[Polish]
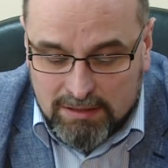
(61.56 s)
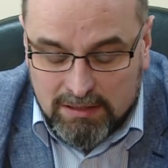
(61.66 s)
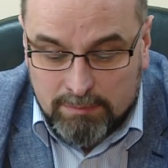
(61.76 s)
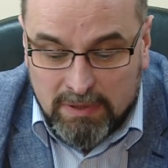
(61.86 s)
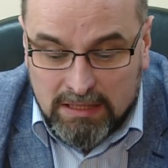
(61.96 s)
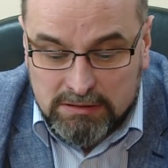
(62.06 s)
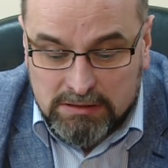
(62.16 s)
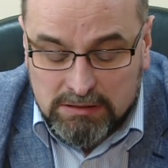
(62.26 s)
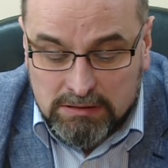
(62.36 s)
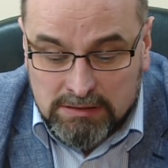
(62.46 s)
tej
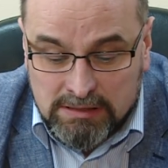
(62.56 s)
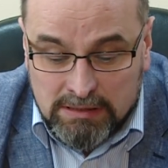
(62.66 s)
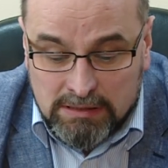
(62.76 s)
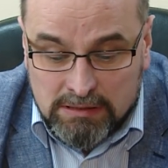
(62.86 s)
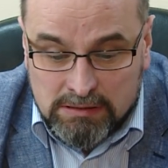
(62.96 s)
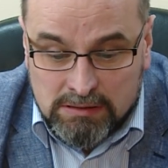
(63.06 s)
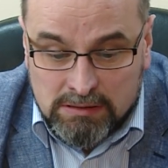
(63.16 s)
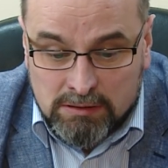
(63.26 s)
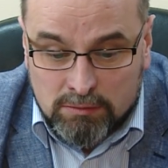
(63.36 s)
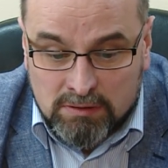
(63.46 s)
pani.
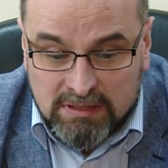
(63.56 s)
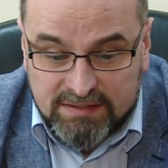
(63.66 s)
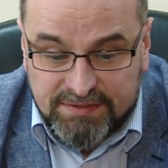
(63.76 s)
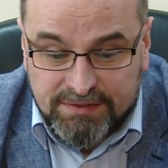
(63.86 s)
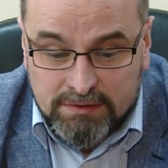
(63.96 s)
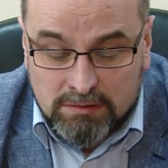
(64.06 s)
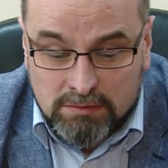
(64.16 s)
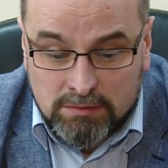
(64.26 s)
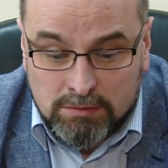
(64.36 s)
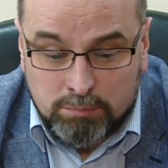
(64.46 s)
Y, oraz
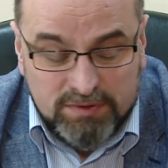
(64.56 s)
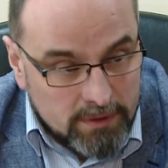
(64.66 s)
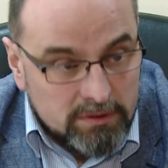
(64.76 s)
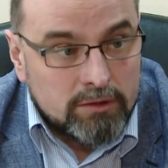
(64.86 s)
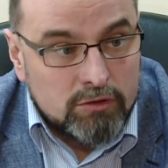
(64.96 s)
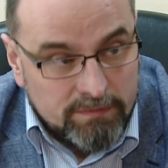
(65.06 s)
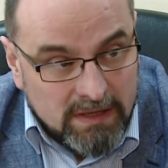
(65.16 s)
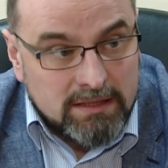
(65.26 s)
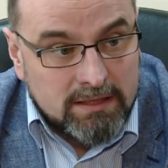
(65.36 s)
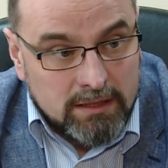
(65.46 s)
y, postronnego
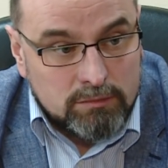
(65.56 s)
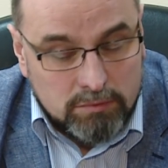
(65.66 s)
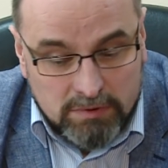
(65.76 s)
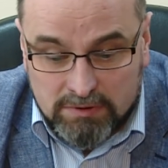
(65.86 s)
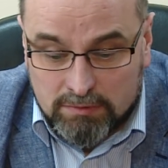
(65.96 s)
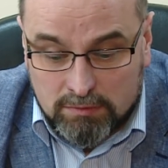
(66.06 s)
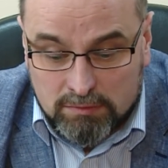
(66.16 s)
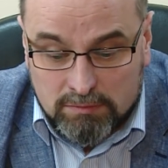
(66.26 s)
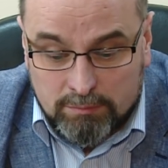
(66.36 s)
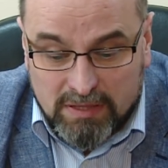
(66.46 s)
świadka, który
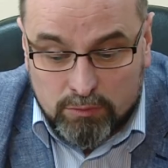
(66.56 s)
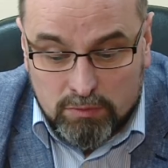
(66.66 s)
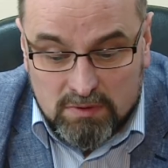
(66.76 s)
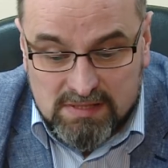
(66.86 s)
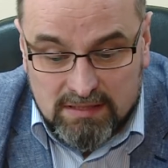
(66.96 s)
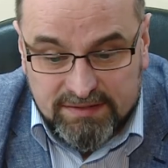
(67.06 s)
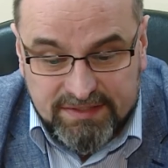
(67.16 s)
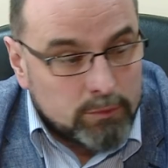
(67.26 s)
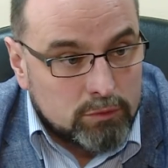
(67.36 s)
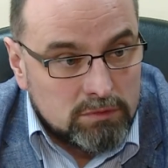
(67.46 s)
no, parkując e,
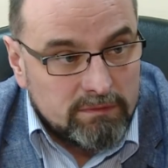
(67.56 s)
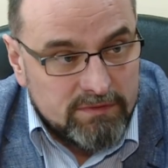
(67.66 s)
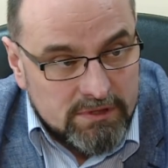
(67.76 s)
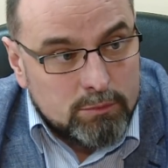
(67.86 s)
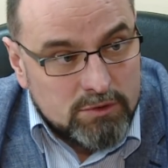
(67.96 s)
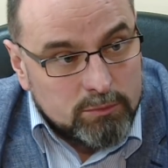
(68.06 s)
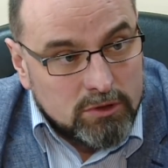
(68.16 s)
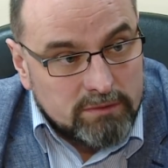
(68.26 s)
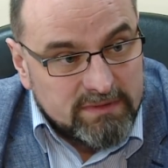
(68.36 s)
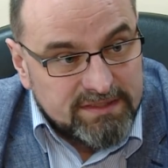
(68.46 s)
samochód widział przedmiotowe